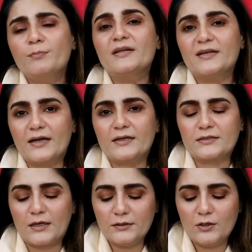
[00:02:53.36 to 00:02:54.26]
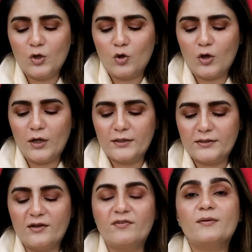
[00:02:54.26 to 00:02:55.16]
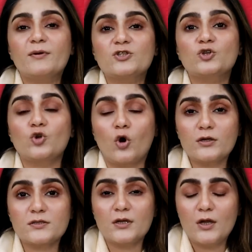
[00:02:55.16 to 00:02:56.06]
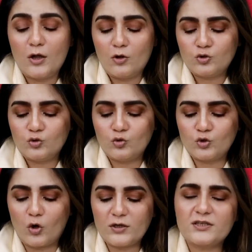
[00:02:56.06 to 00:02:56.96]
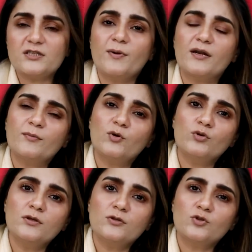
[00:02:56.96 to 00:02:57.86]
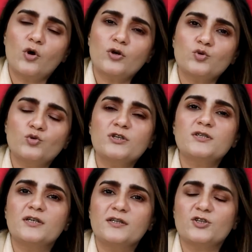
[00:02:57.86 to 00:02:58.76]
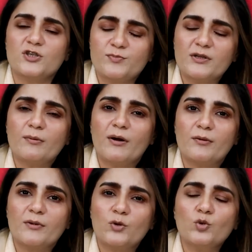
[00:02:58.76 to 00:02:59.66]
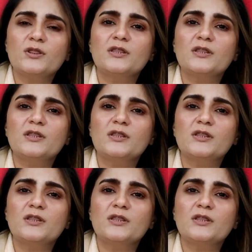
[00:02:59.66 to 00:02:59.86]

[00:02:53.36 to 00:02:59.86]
पीटीआई के साथ और एंड दे आर वेरी मच इन टॉक्स तो टॉक्स किस बारे में हुई टॉक्स हुई जी सीट एडजस्टमेंट के बारे में कोई